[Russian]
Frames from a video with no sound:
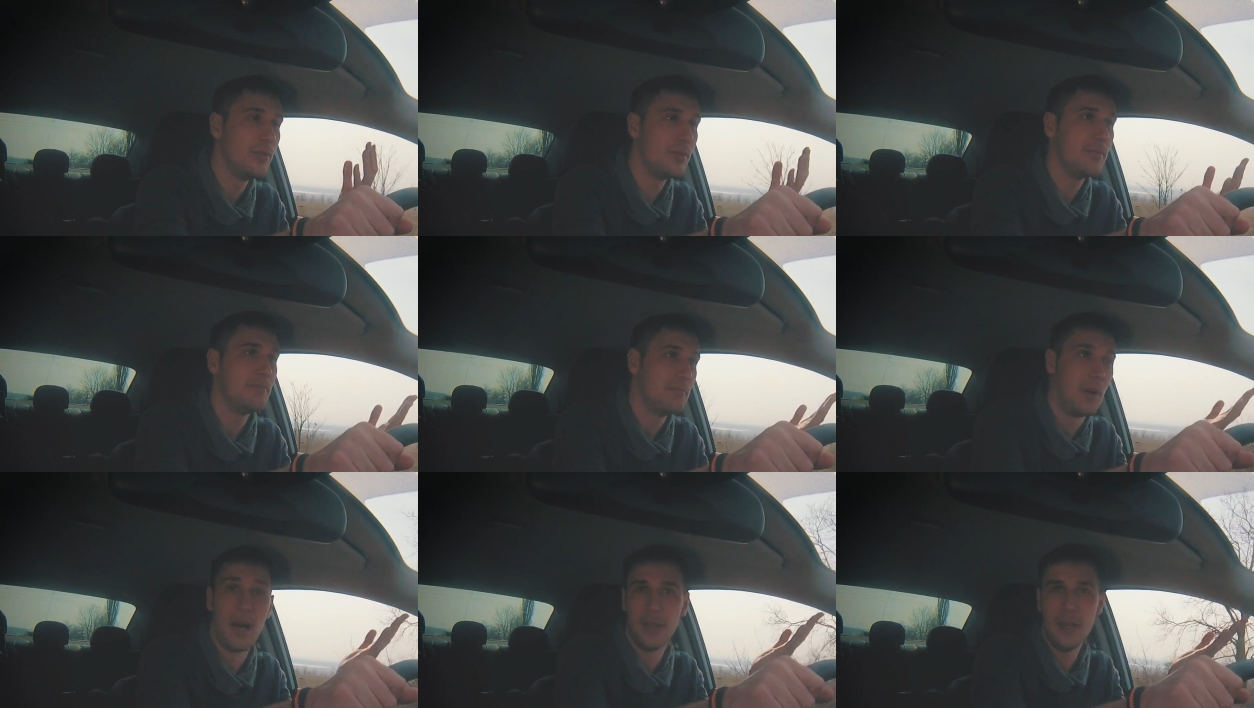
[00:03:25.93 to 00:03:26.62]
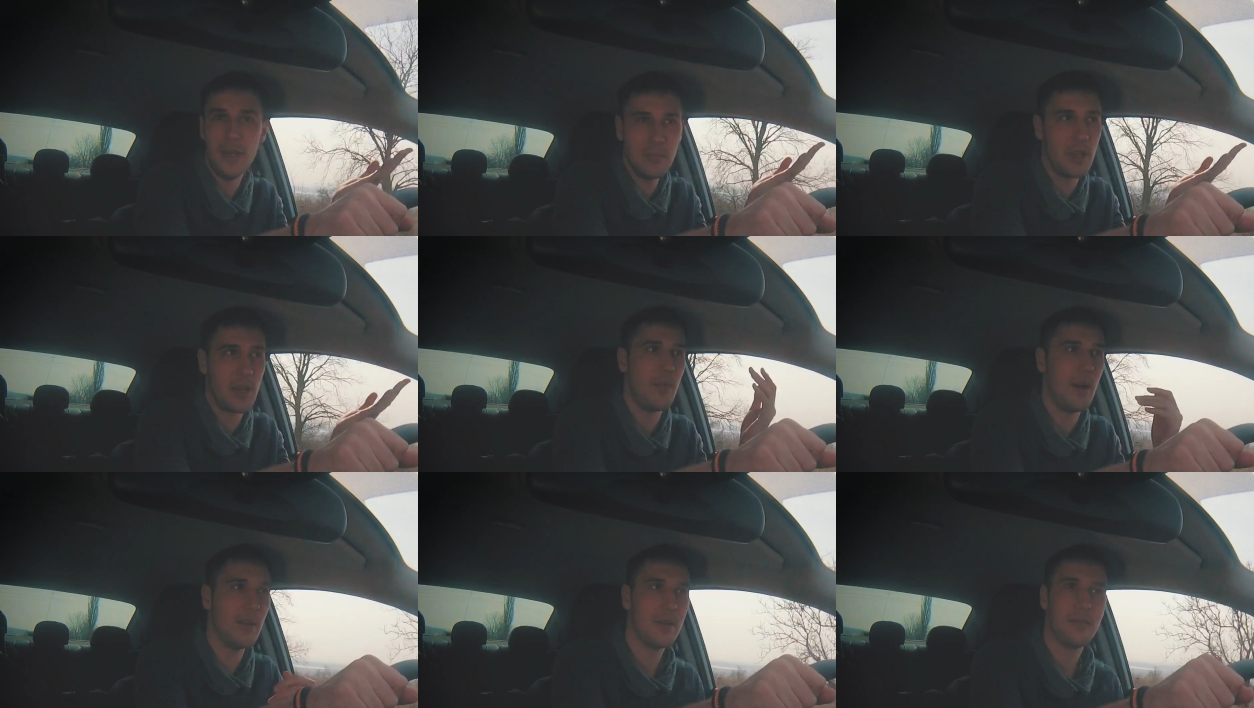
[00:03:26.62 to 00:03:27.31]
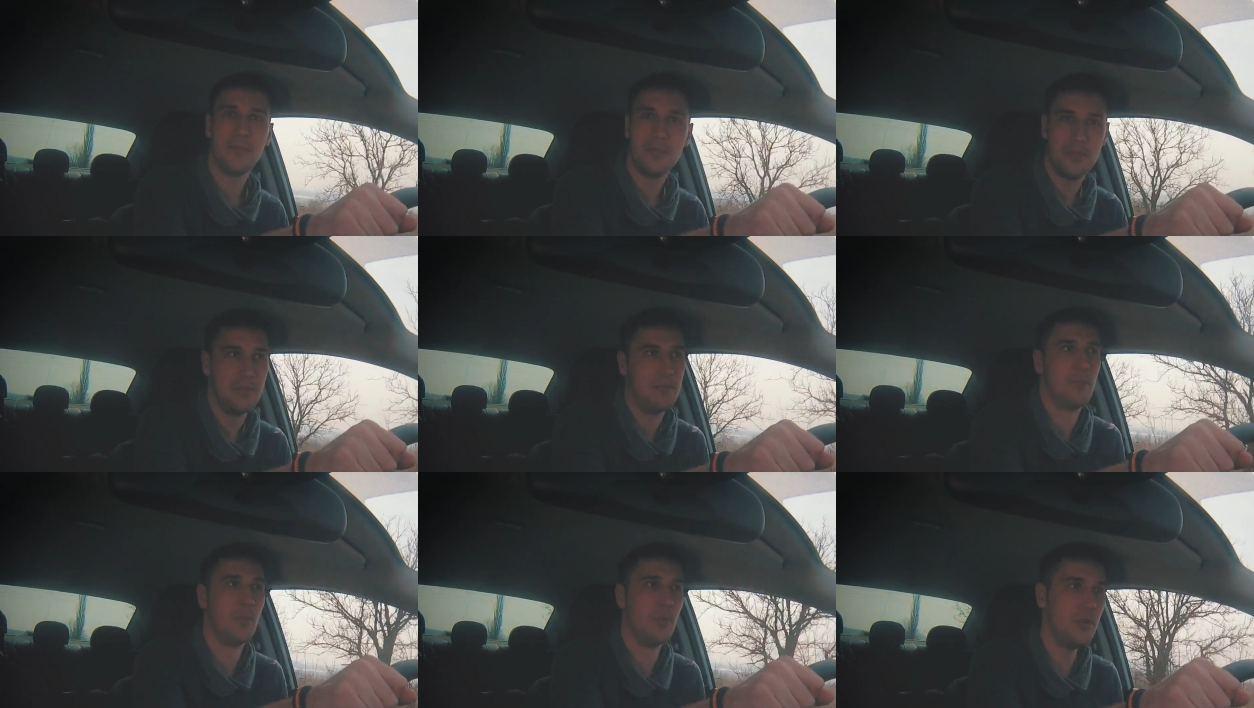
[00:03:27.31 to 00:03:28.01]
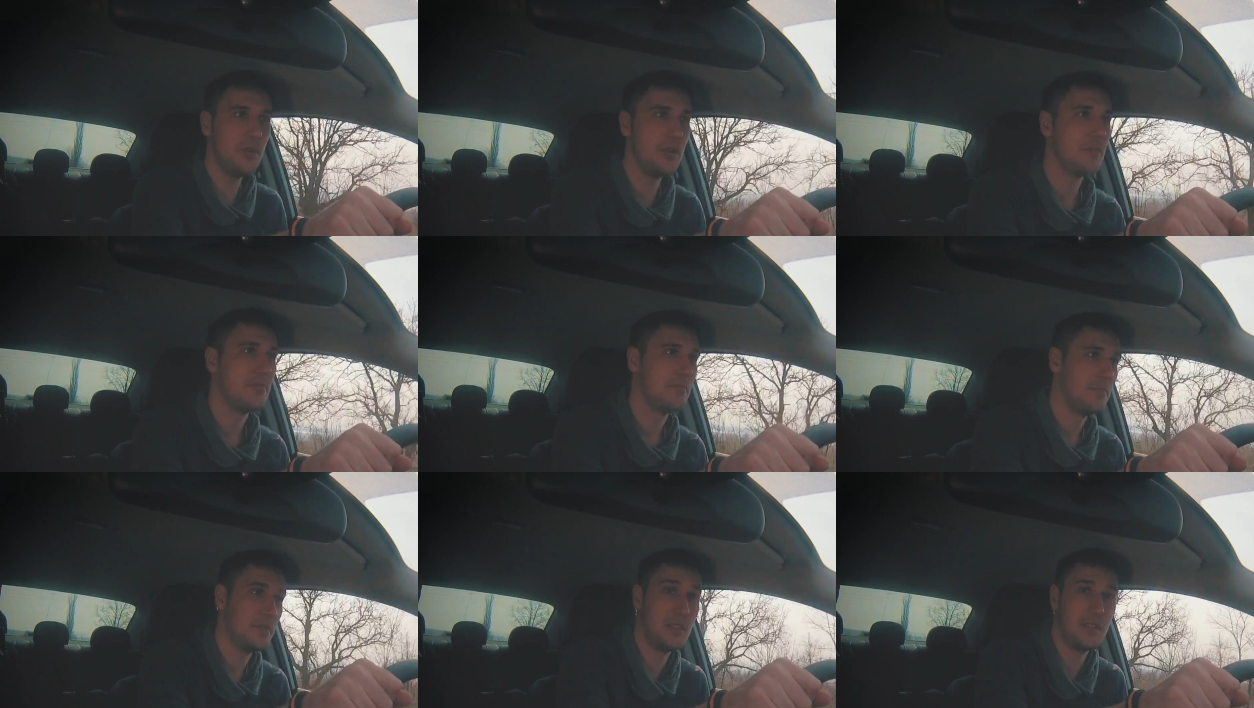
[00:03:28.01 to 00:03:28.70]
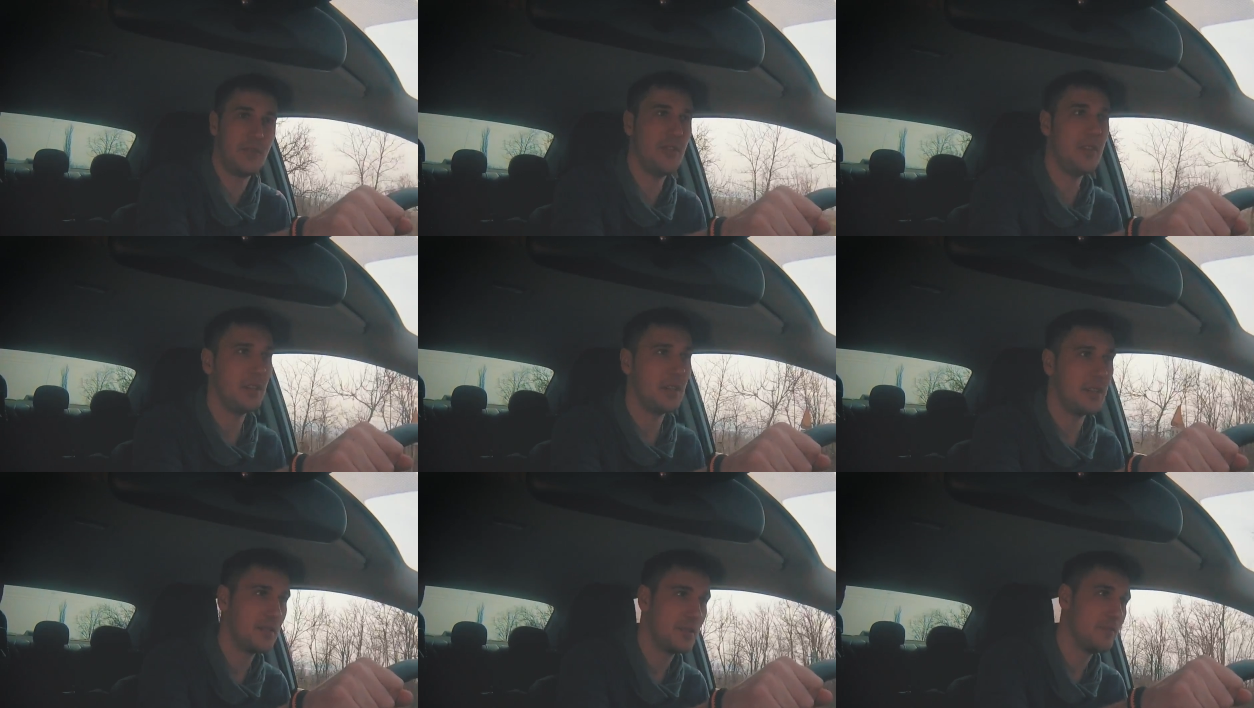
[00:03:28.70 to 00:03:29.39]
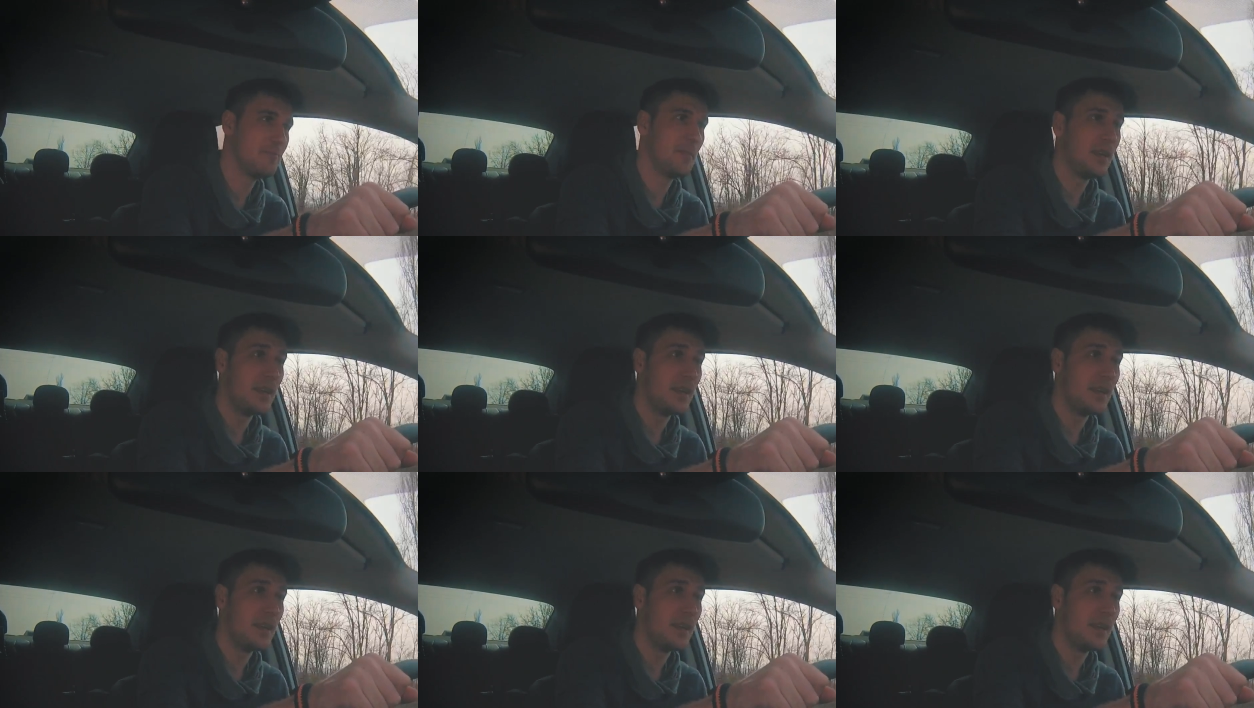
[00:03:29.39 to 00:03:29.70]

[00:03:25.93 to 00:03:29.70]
Ну, а нам нормально, будни, действительность.